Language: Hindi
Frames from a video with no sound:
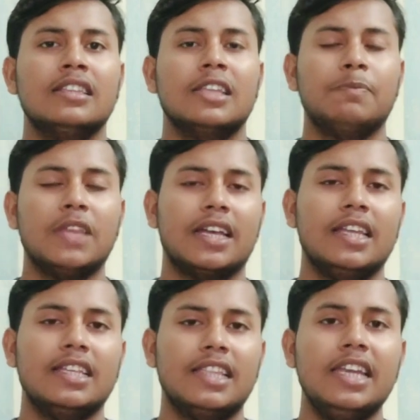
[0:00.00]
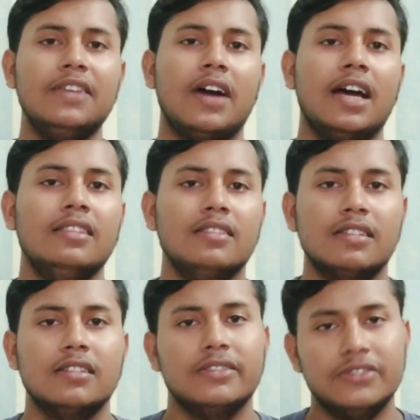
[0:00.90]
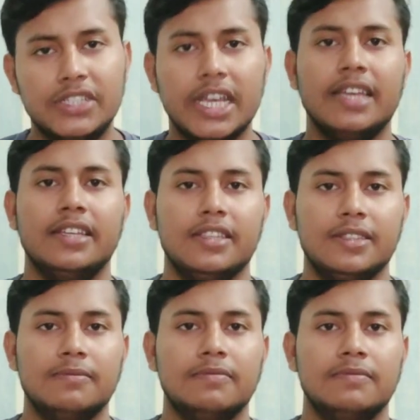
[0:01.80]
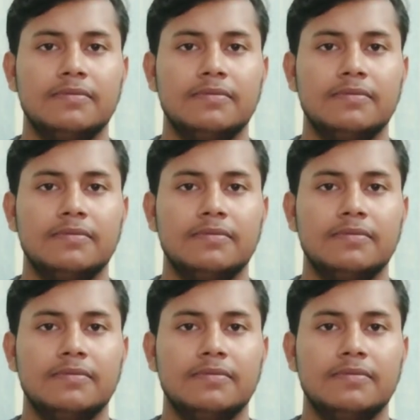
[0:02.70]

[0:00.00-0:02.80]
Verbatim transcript: तब तक के लिए धन्यवाद जय हिंद